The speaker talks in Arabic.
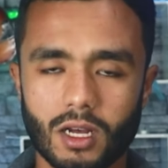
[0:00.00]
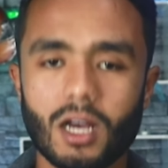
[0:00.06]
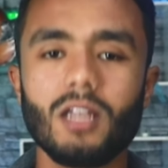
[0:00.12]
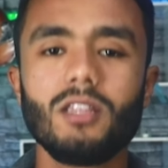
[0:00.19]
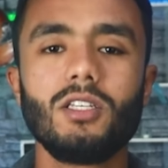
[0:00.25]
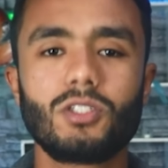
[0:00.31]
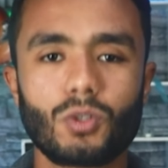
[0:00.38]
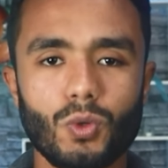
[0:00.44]

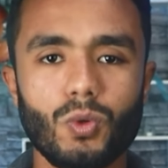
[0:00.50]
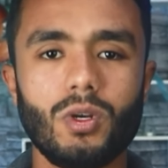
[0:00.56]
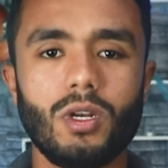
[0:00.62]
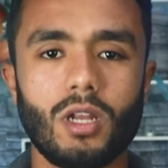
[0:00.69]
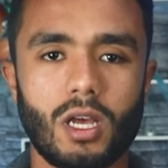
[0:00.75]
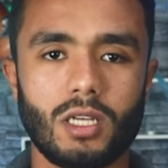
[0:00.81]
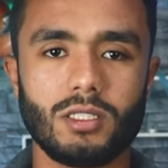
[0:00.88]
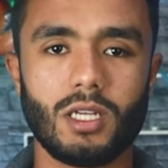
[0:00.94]
غادي تكون
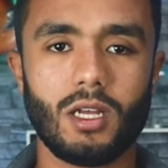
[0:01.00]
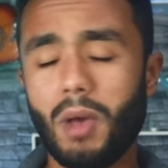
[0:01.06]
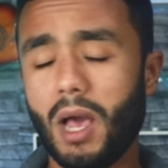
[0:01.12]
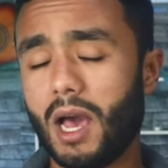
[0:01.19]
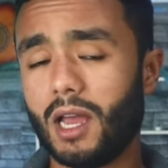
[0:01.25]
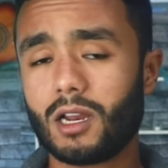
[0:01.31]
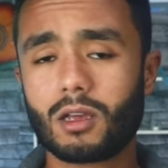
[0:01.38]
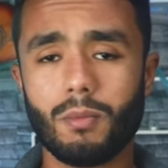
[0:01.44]
ناجح
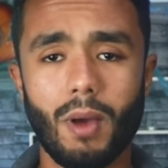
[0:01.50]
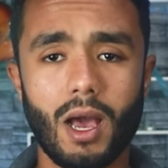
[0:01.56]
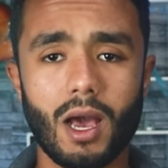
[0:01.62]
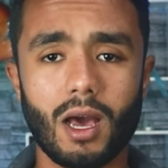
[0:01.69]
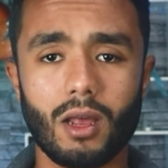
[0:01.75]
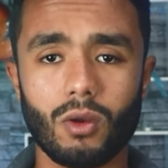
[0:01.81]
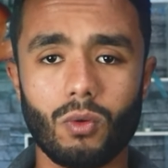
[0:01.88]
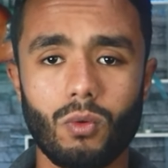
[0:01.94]
بحالك
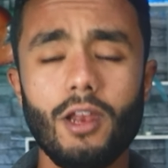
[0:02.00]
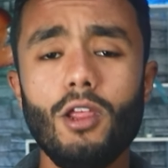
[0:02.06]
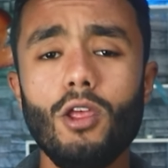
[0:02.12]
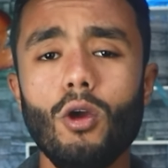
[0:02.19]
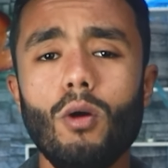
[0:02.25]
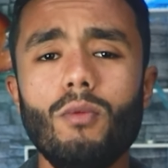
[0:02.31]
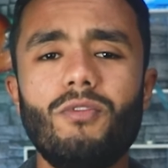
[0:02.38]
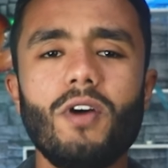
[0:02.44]
بحاله
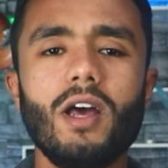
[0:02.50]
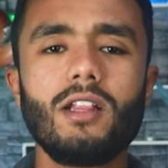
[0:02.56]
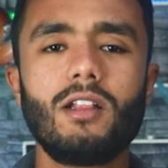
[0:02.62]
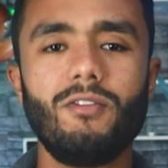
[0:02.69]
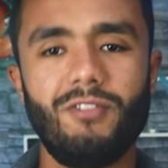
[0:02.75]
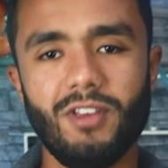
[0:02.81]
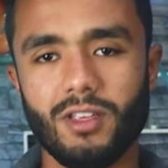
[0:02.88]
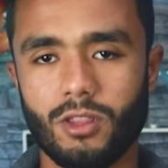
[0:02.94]
اليوم في
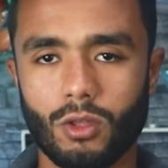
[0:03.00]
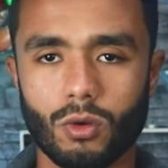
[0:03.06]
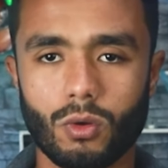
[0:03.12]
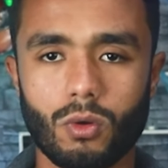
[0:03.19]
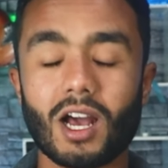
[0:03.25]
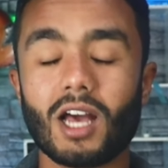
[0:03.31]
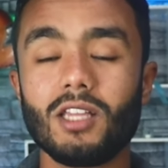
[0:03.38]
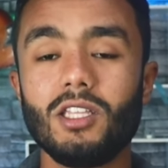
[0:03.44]
هذا الفيديو
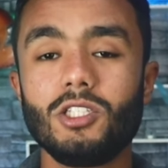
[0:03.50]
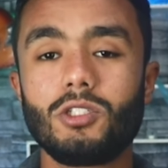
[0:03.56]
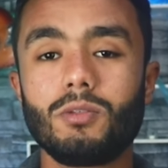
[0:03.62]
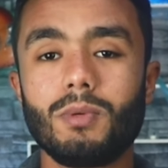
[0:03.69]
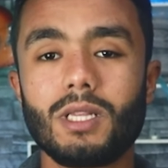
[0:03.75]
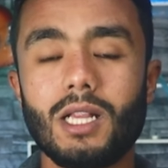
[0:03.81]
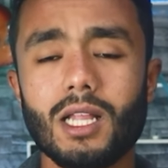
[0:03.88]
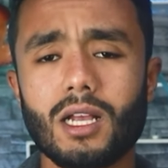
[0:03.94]
غادي
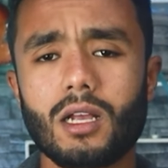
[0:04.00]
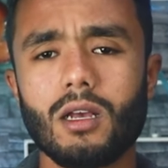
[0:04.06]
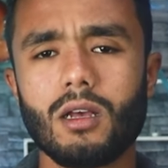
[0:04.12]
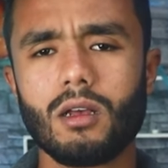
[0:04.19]
نثبت لك